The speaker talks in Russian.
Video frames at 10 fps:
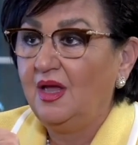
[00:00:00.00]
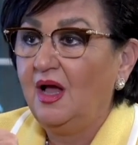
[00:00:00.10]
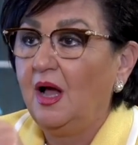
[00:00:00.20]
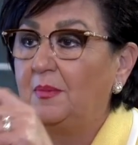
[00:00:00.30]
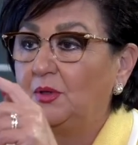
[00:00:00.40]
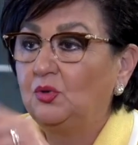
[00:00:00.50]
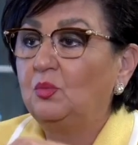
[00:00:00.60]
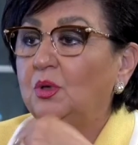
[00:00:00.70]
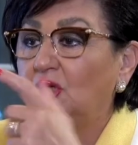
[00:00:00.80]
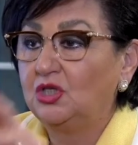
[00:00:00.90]
а
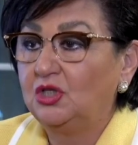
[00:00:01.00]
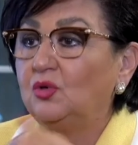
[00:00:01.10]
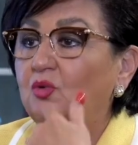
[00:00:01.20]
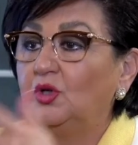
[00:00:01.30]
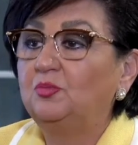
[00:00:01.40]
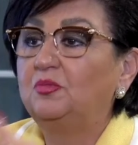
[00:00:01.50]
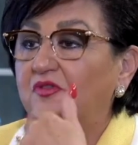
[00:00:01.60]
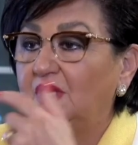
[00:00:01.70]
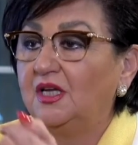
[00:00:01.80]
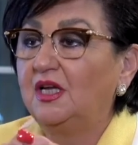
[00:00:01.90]
потом каждый год
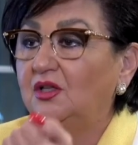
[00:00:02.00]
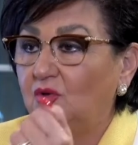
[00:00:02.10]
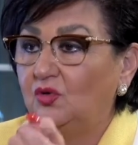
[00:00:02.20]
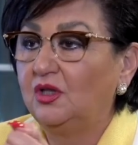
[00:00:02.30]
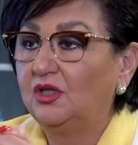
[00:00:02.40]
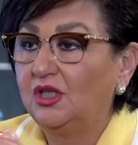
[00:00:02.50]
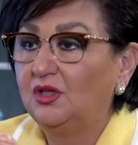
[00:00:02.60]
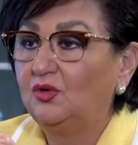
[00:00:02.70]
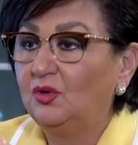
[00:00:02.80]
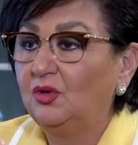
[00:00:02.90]
повторяют эту
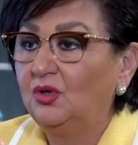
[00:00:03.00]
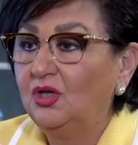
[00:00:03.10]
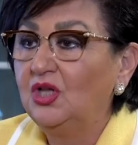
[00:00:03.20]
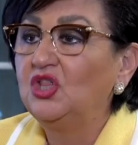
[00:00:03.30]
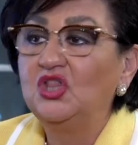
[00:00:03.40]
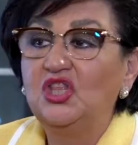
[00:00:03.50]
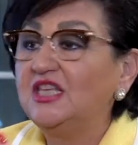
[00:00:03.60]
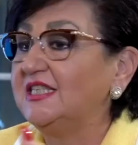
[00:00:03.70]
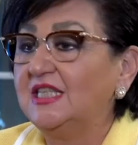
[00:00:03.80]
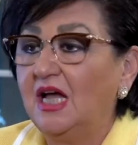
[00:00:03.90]
анкету, не
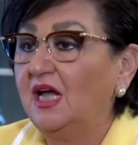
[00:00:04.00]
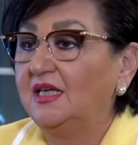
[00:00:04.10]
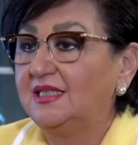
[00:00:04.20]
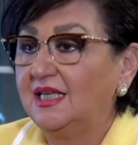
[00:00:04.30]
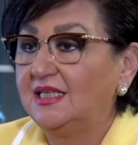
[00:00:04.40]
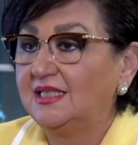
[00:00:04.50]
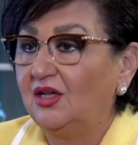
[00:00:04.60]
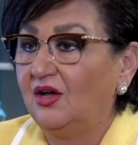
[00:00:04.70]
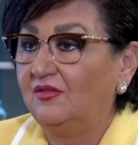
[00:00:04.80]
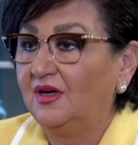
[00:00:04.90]
зная
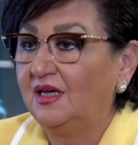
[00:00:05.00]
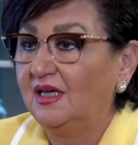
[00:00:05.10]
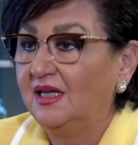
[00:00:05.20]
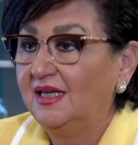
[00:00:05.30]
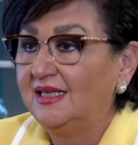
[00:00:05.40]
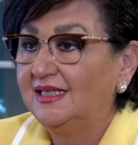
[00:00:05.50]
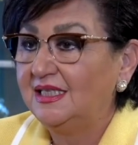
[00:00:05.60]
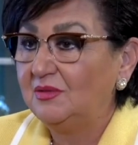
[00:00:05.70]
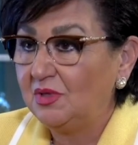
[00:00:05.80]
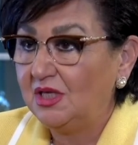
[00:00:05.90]
состава
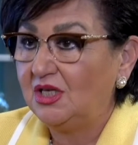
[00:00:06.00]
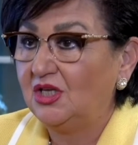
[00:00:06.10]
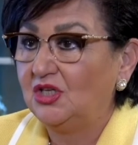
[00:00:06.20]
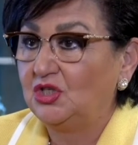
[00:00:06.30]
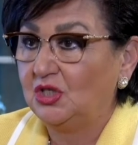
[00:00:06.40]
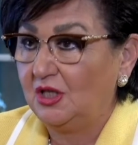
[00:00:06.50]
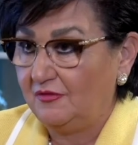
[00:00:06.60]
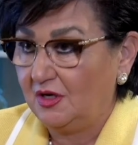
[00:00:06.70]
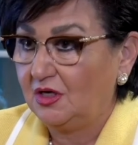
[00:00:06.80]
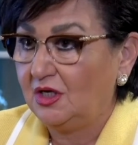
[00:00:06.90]
семьи
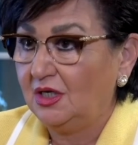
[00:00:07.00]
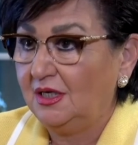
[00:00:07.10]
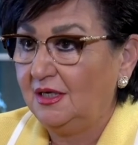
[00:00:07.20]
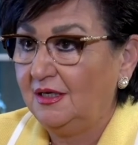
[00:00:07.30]
человека,